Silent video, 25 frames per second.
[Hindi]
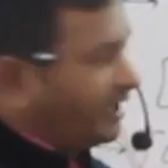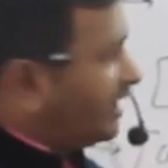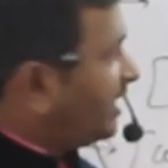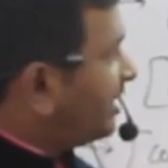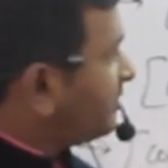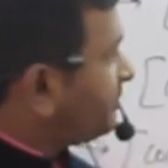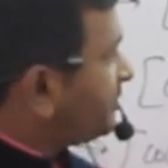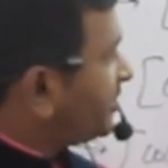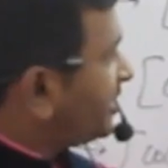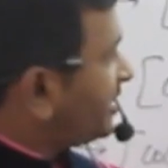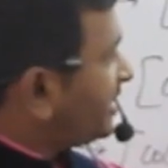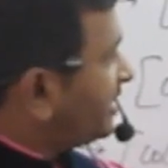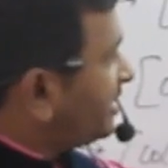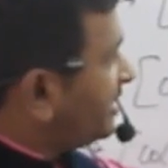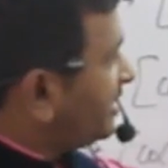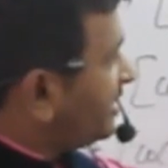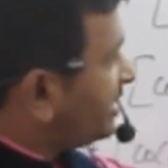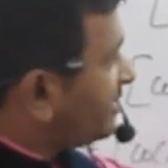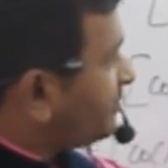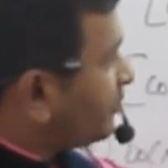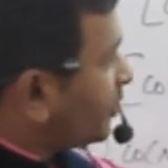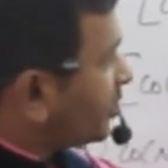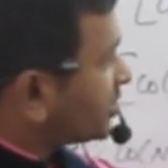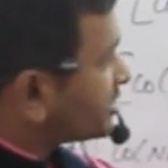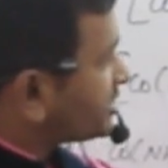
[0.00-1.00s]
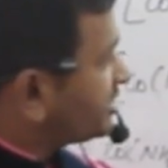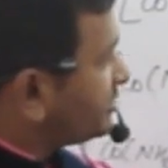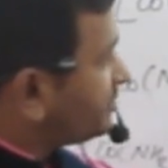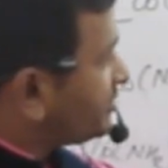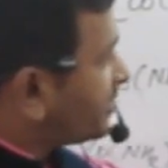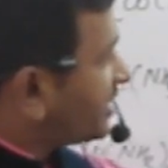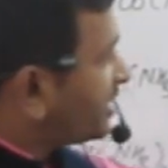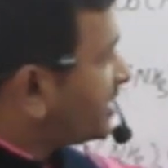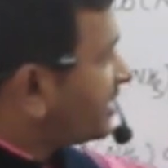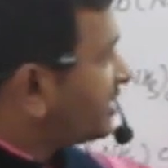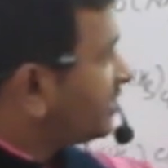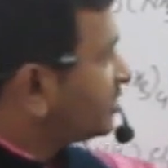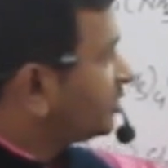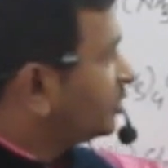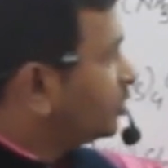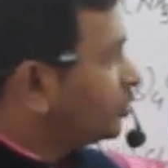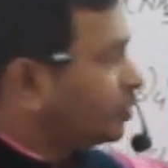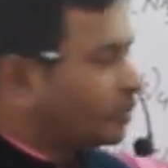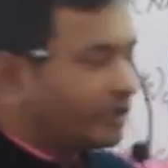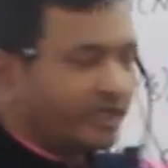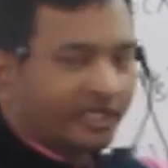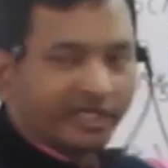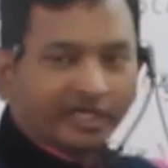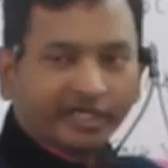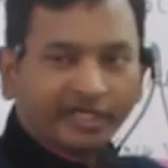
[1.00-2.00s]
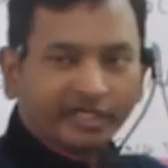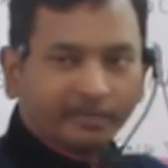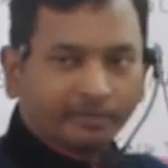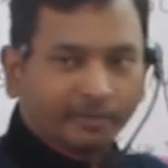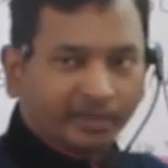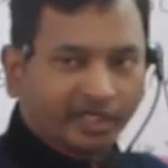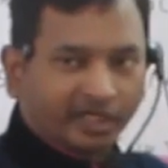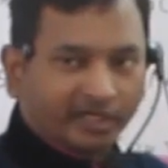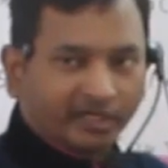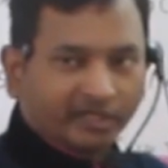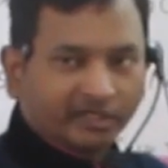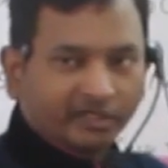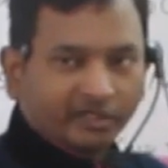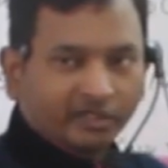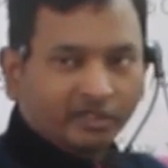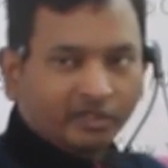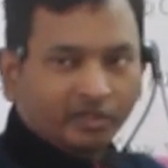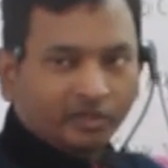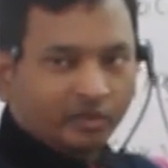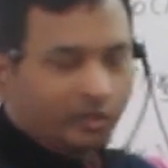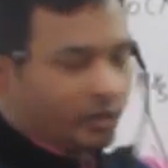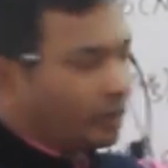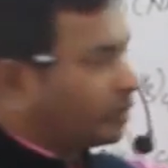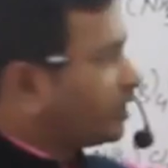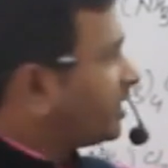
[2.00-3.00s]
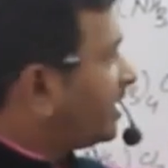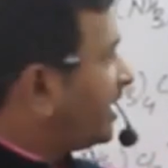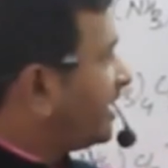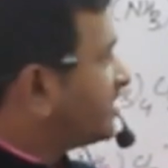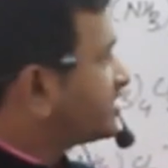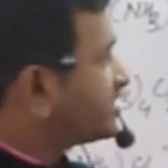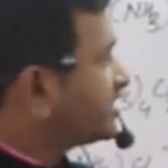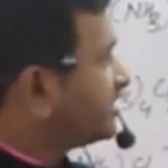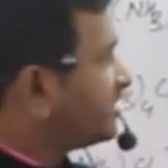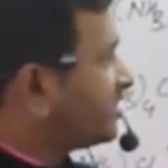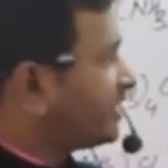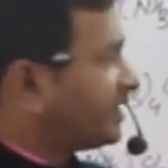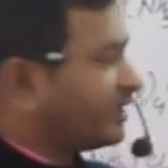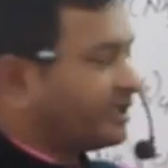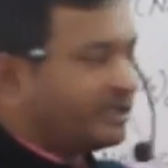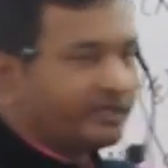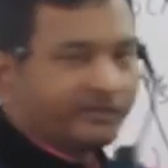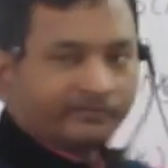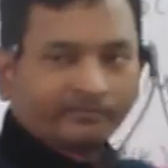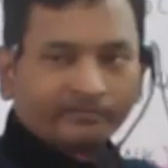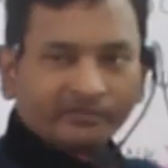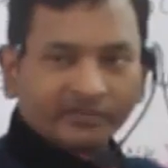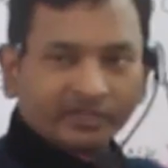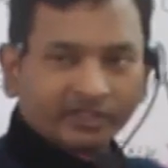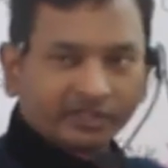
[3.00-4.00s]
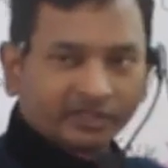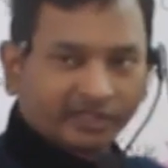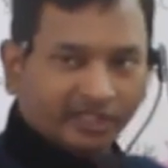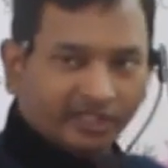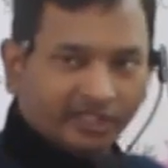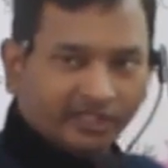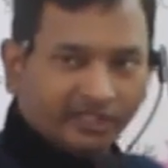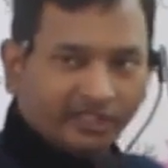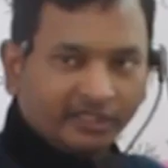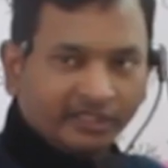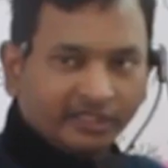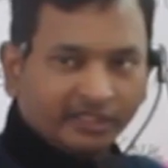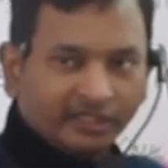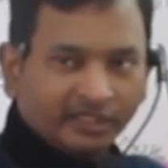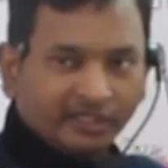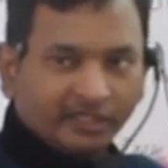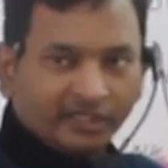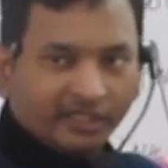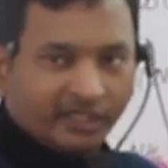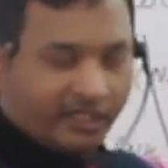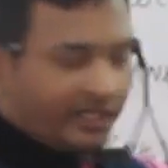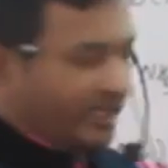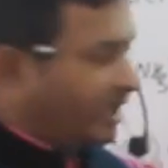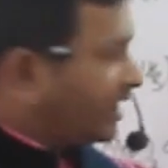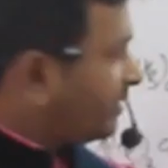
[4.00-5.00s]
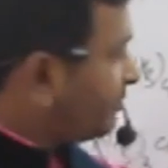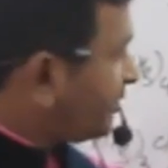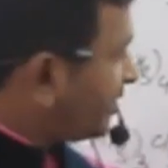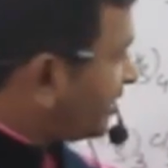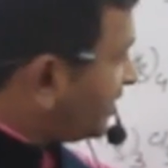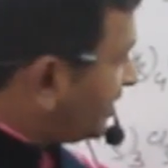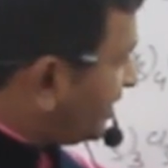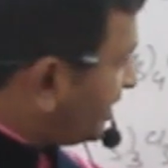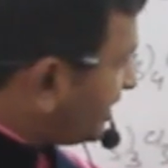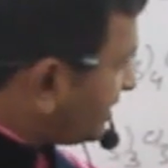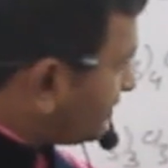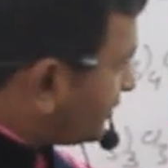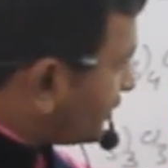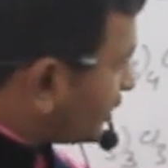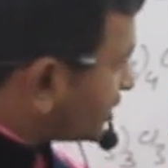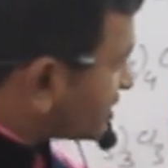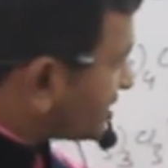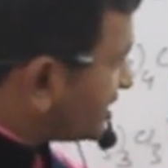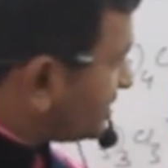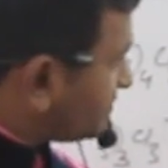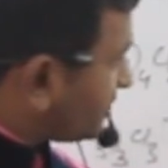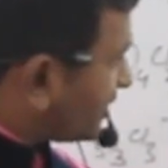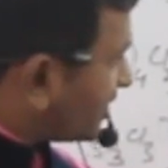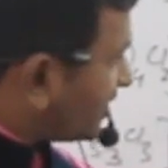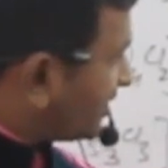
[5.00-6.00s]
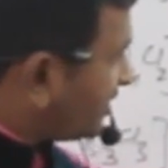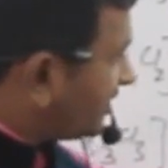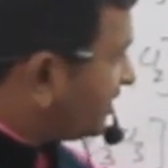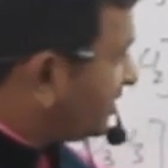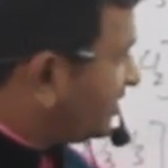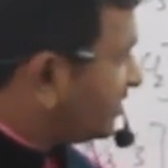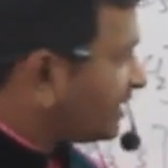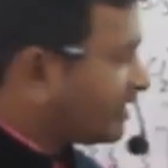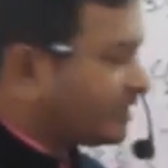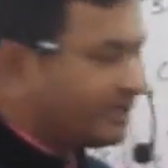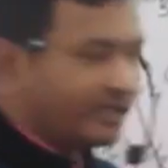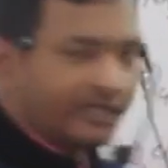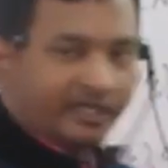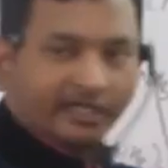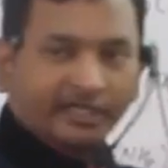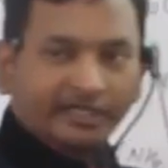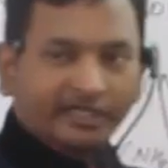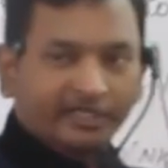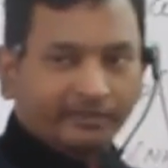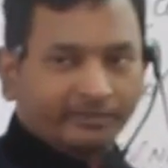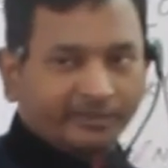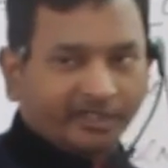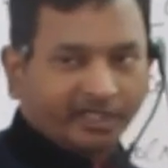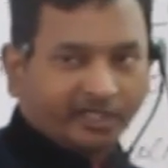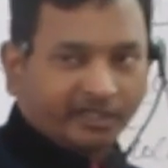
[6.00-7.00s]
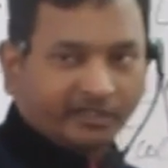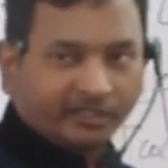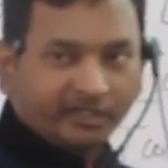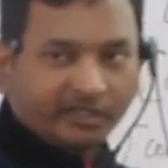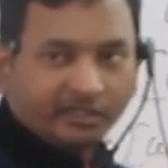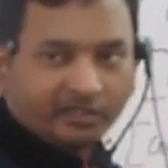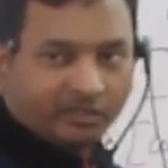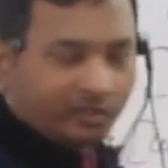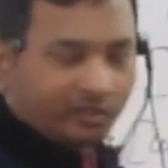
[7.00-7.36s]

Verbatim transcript: यहां पर एक पॉजिटिव पार्ट दो निगेटिव पार्ट टोटल आयंस कितना है तीन यहां पर एक पॉजिटिव पार्ट एक निगेटिव पार्ट